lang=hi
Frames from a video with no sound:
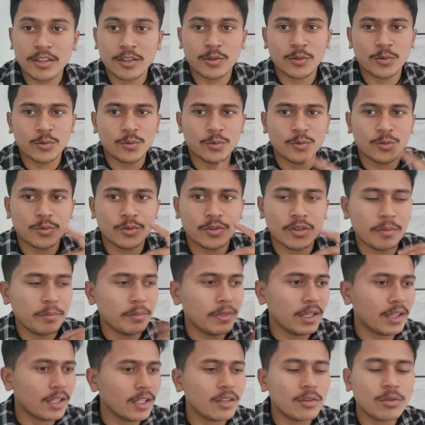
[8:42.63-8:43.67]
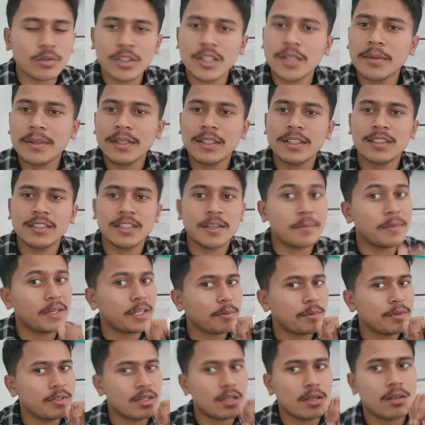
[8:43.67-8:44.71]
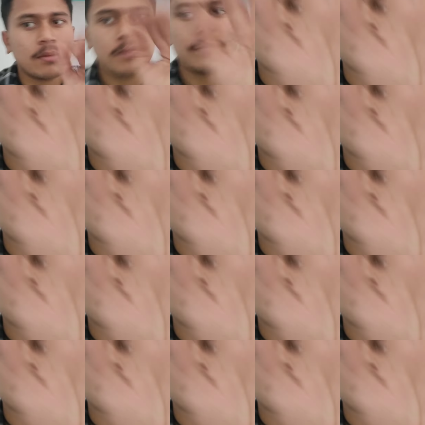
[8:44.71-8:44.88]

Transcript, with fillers: तो अब मिलते हैं थोड़ी देर में जब मैगी बन जाए